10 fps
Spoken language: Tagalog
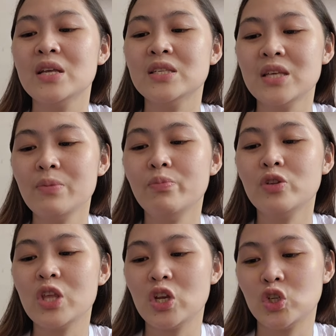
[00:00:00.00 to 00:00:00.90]
sun
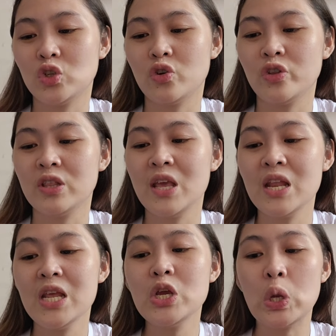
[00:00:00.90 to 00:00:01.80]
protection,
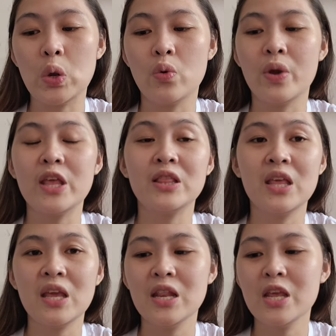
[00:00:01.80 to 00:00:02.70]
daily glow, and
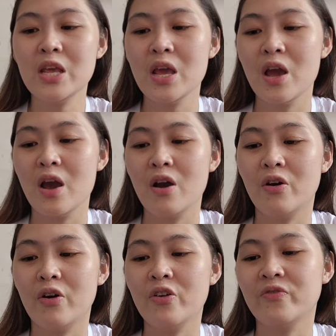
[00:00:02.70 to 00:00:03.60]
daily
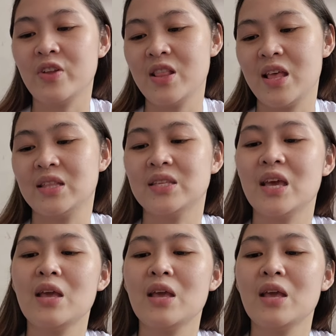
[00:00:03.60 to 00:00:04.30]
confidence.